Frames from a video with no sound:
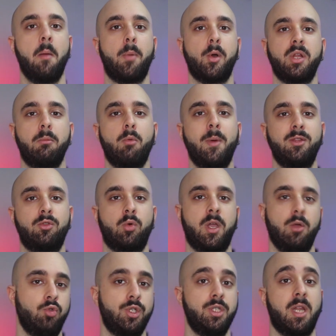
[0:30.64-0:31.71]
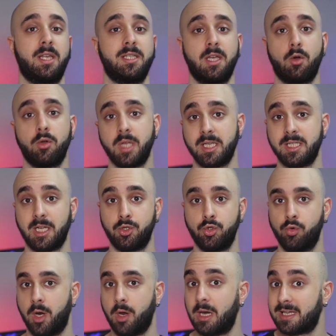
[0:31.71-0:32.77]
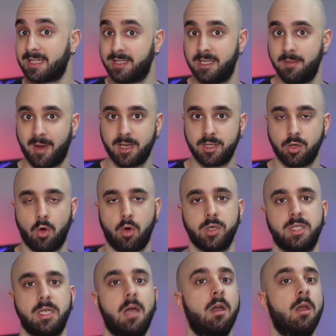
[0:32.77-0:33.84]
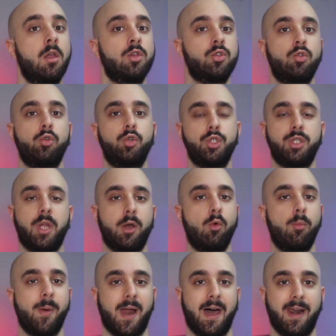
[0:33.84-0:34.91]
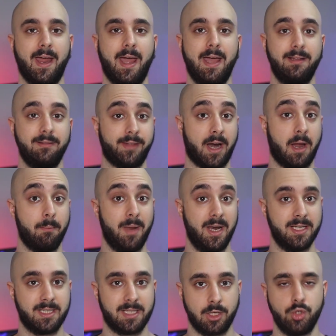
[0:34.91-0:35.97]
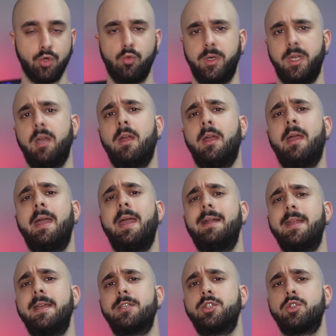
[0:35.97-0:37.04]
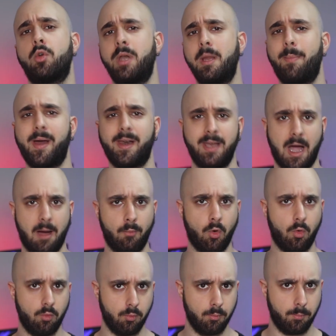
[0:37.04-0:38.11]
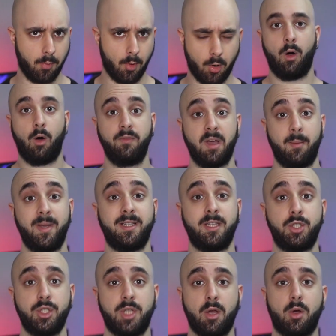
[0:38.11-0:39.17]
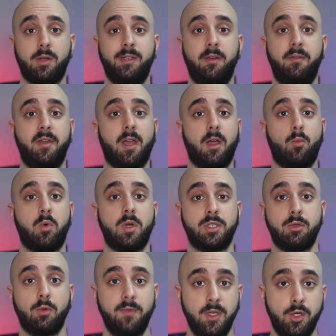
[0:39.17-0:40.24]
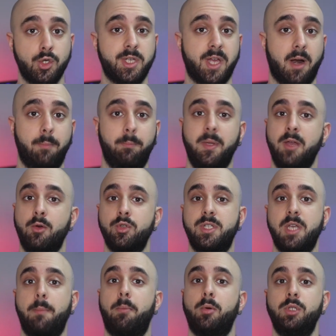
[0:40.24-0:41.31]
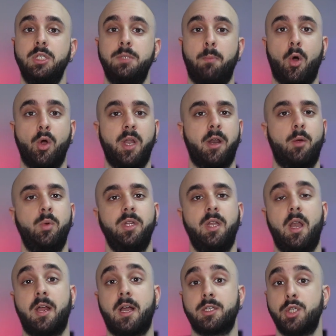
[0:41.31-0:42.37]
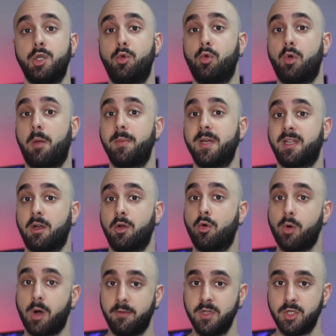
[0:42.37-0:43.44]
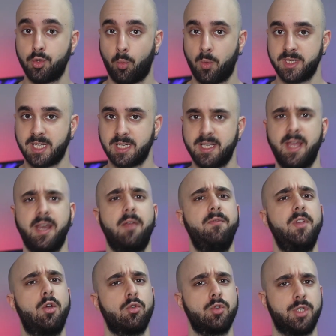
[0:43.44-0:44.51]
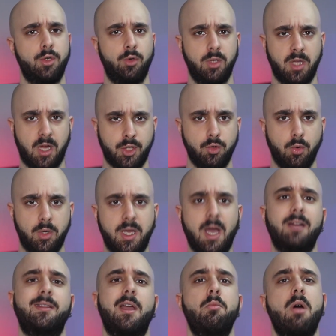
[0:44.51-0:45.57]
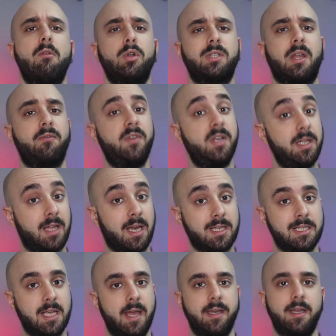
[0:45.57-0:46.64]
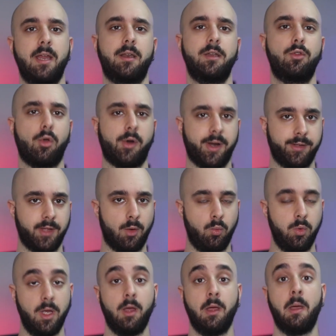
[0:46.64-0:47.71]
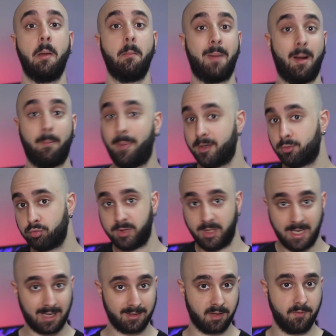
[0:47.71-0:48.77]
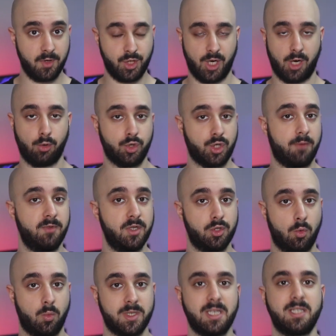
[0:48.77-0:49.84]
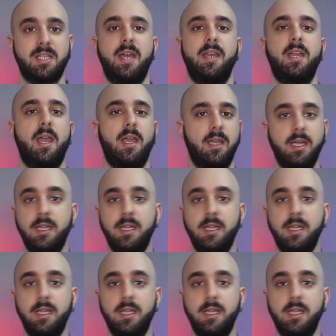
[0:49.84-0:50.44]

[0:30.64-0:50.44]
però dal momento che è uscita la seconda stagione la settimana scorsa sono riuscito a recuperare entrambe le stagioni e adesso ne parliamo un po'. Ovviamente ci tengo a dirvi che questo video sarà pieno zeppo di spoiler, quindi nel caso in cui non abbiate ancora visto questa serie vi consiglio di darci un'occhiata e una volta finita la serie ritornate qui, ma per tutti gli altri miei invece che hanno già visto questa serie,